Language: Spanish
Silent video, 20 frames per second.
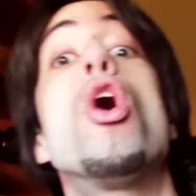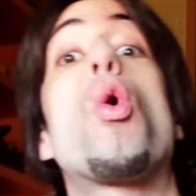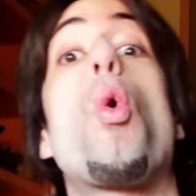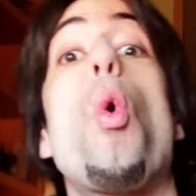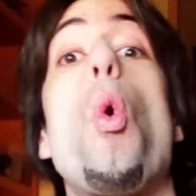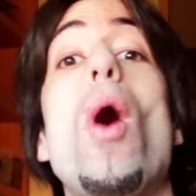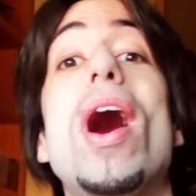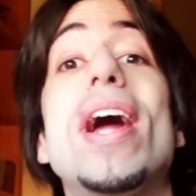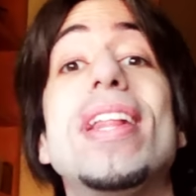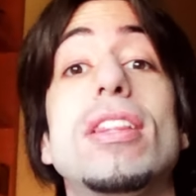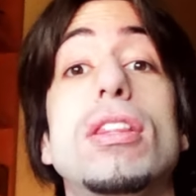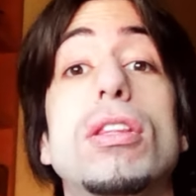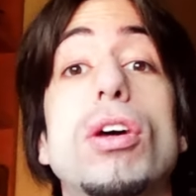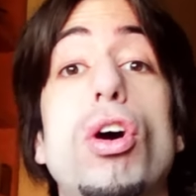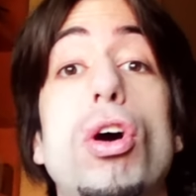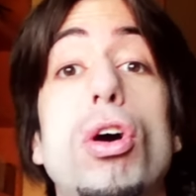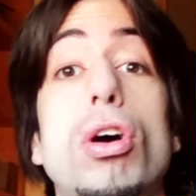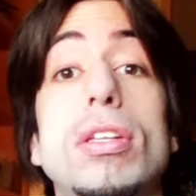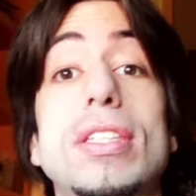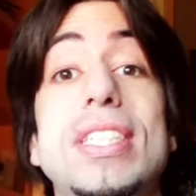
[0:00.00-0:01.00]

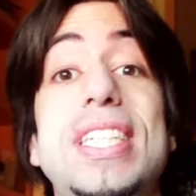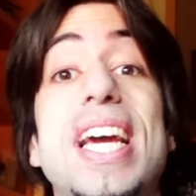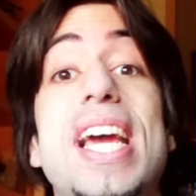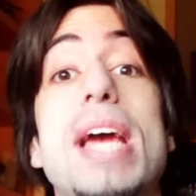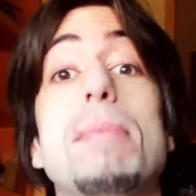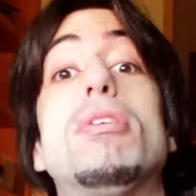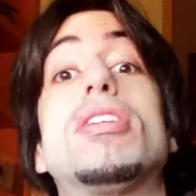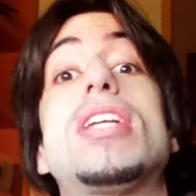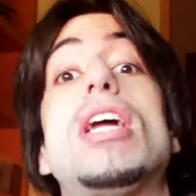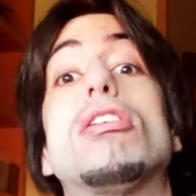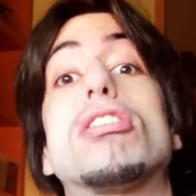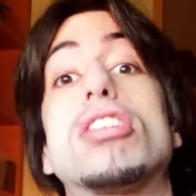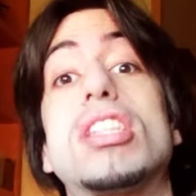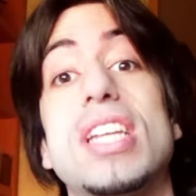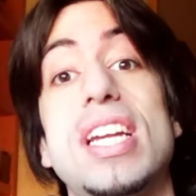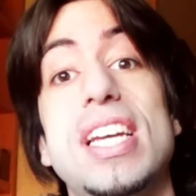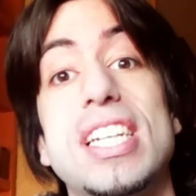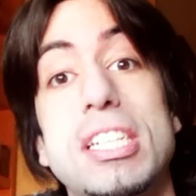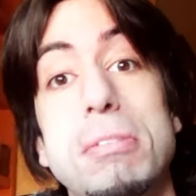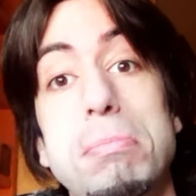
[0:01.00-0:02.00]
Cuando lleguemos a los
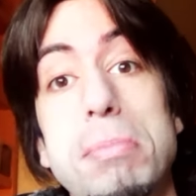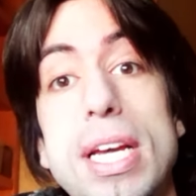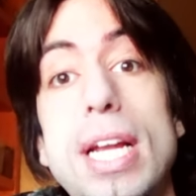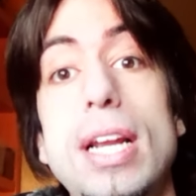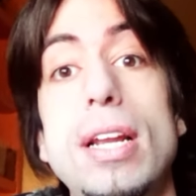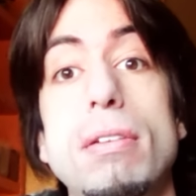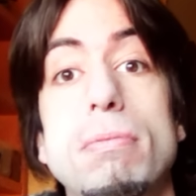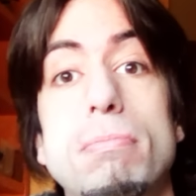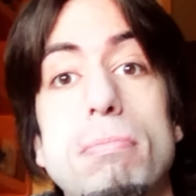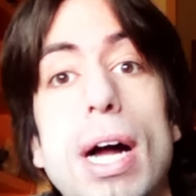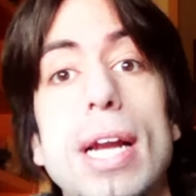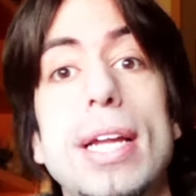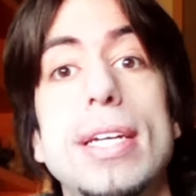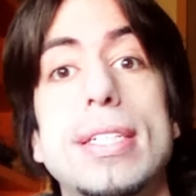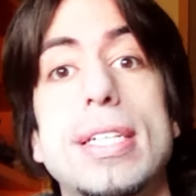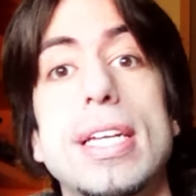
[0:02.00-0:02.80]
3.000, ¿vale?